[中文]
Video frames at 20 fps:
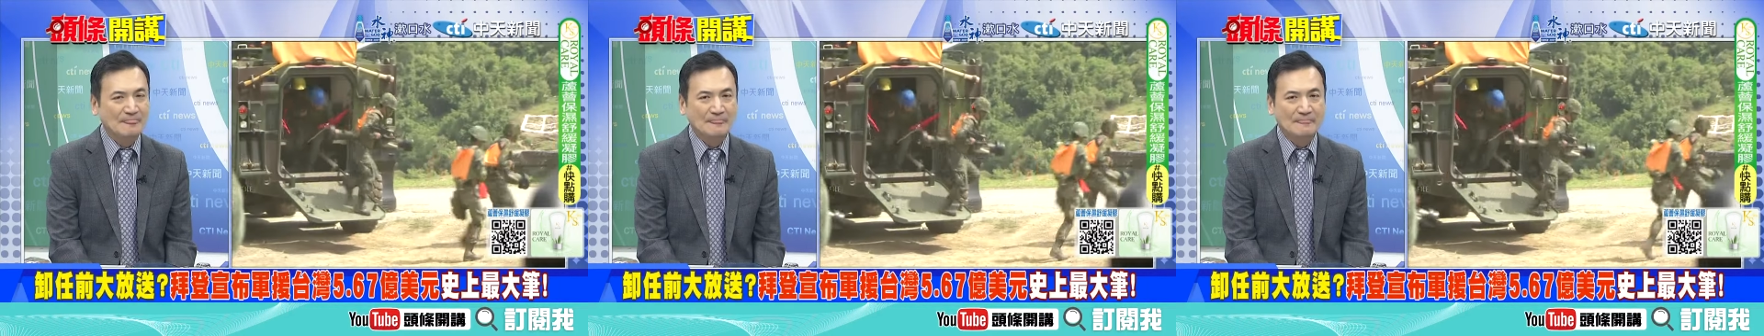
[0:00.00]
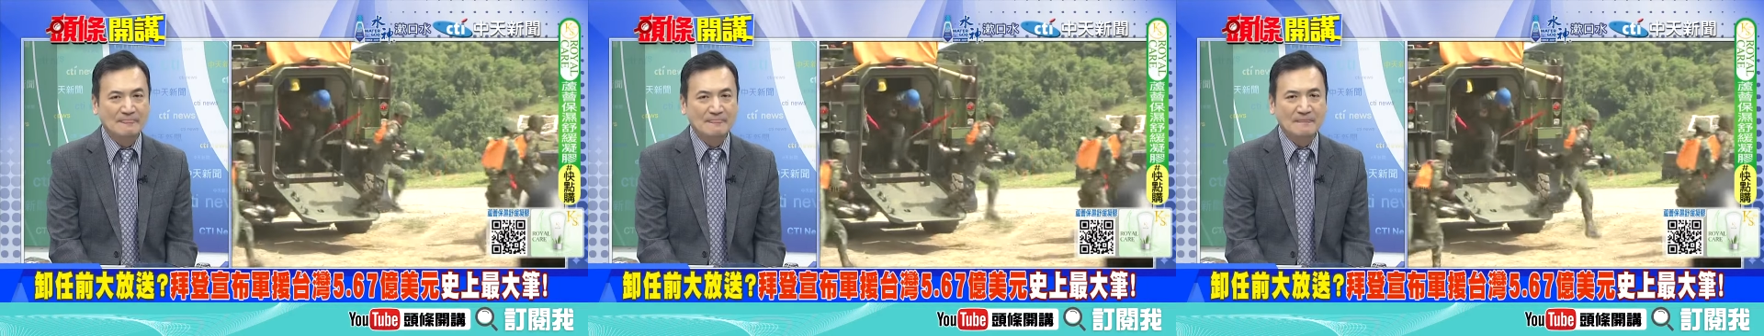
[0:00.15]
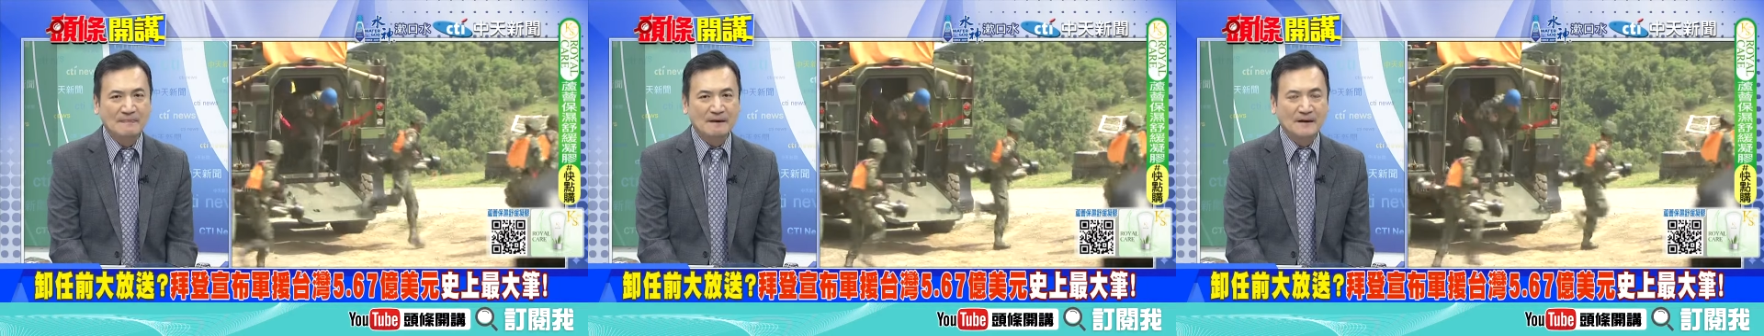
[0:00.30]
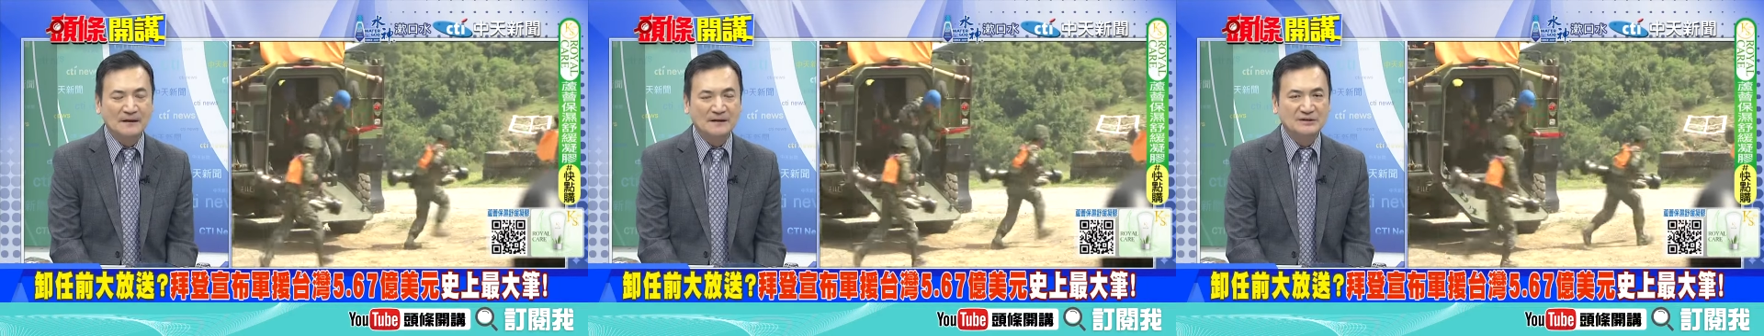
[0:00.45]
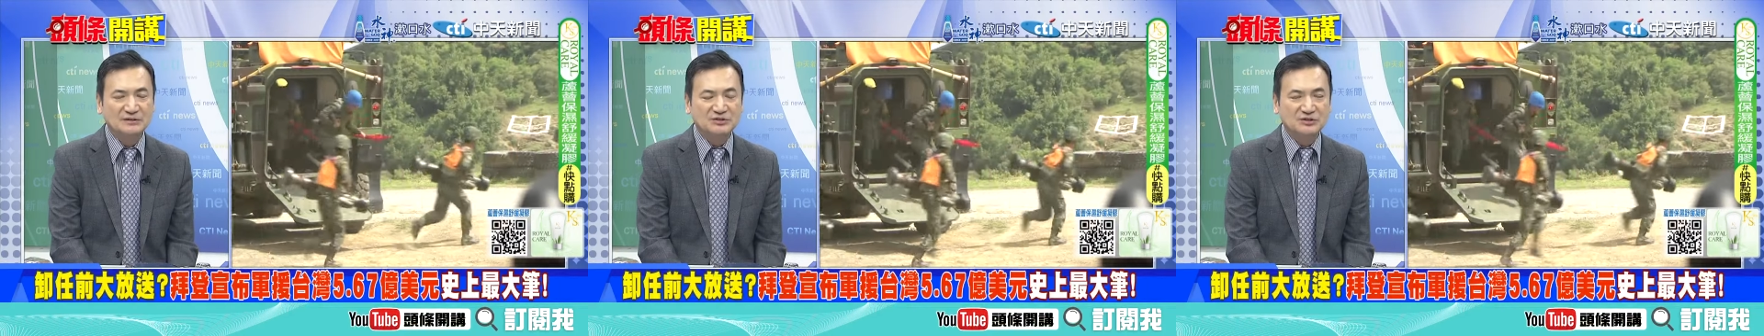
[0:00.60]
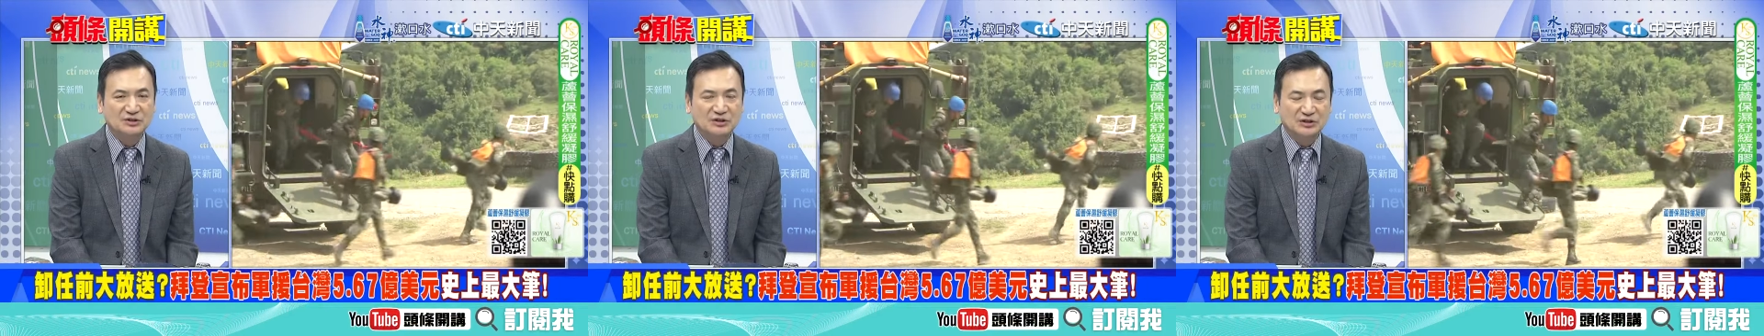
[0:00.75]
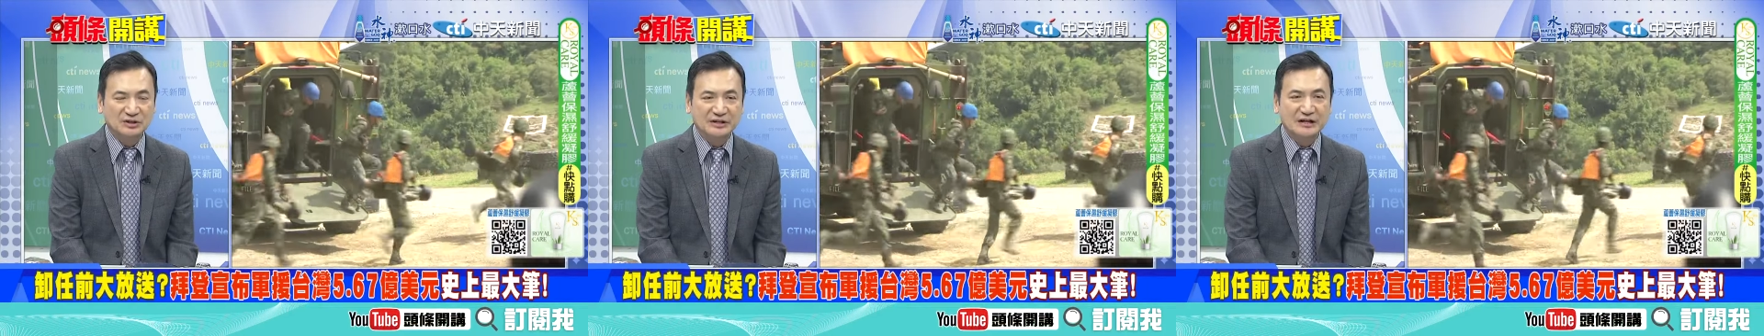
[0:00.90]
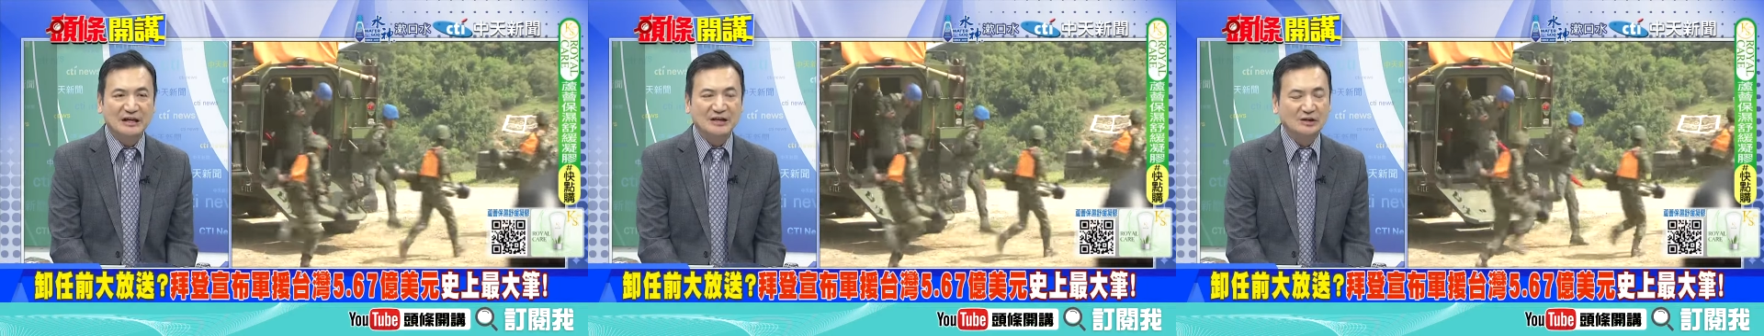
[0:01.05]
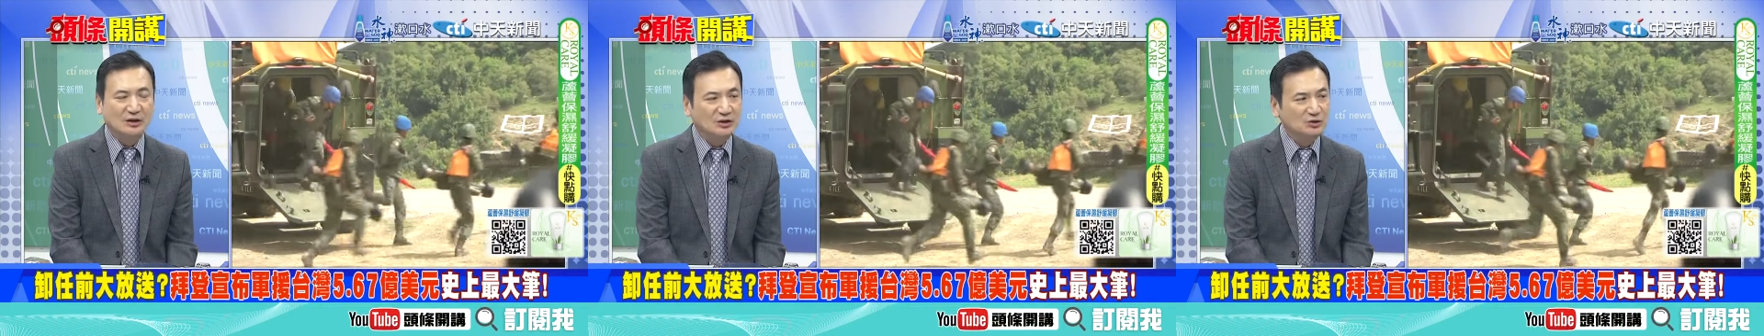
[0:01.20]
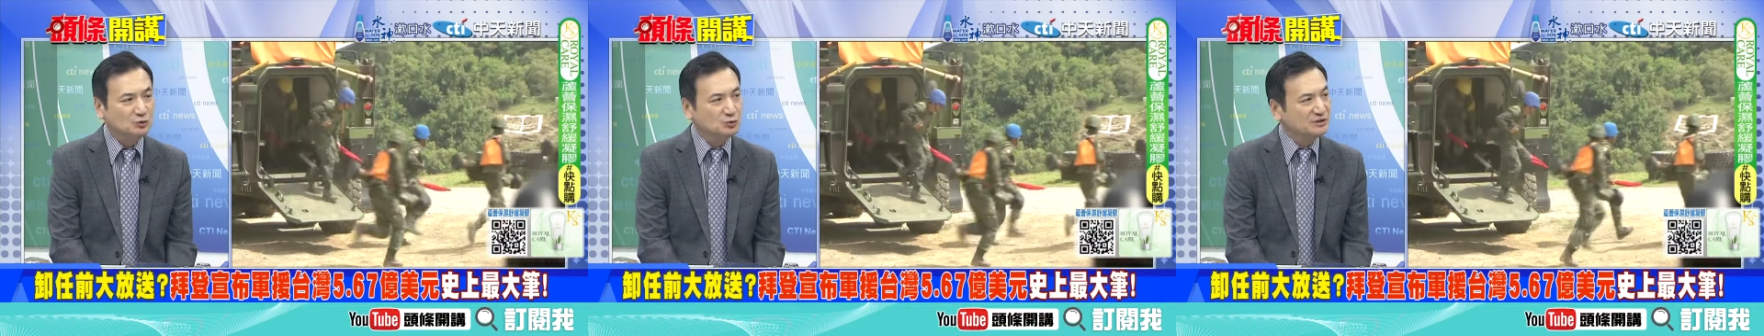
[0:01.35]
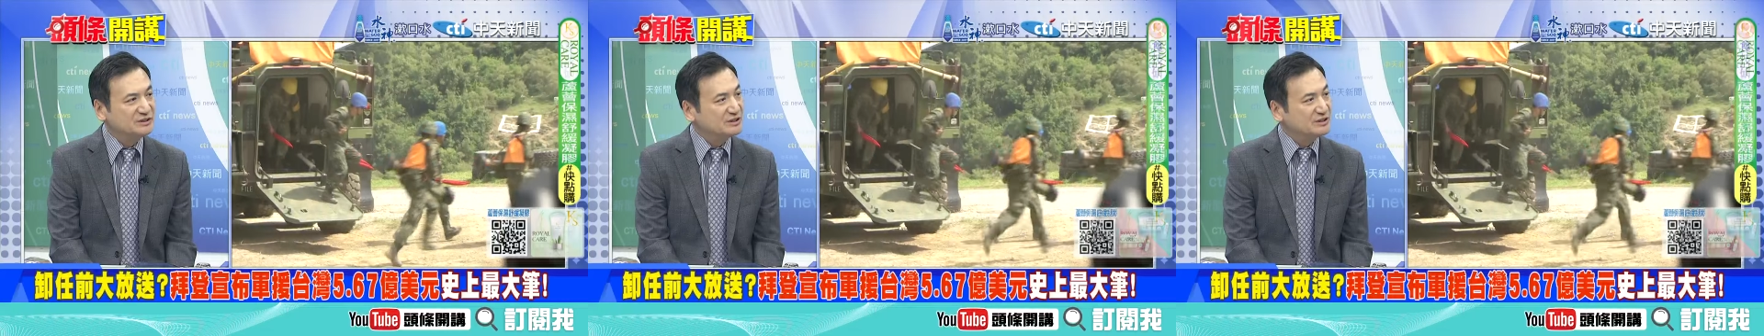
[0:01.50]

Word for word: 那因此呢，你看到很多